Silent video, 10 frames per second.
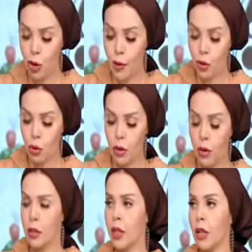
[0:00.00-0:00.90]
بقى
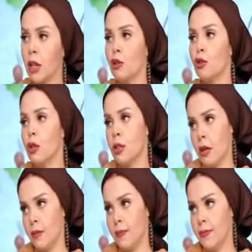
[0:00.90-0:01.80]
صغيره دي عندها 12
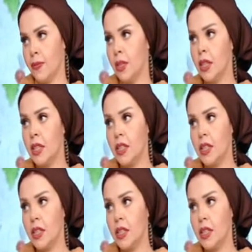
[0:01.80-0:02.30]
سنه دي